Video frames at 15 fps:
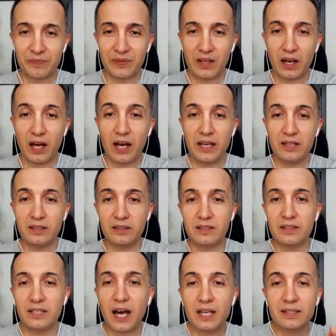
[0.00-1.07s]
Aynı
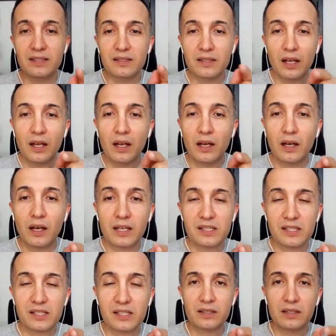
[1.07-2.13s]
tas.
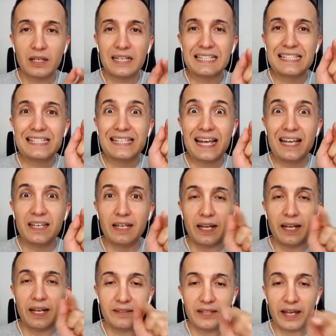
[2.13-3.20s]
Asgar. S ile.
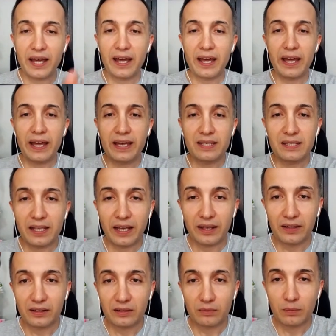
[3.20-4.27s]
T, E, S.
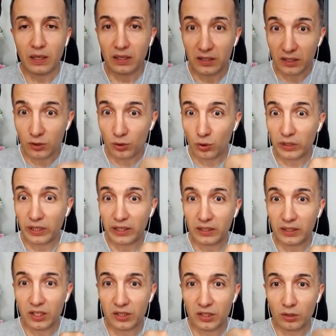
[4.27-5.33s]
Bak yazıyor
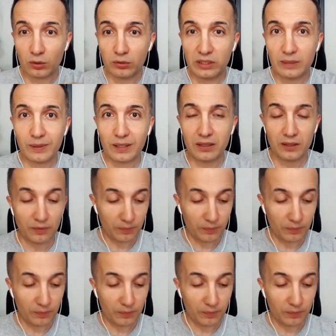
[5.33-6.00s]
arkadaşlar. Onlara bak.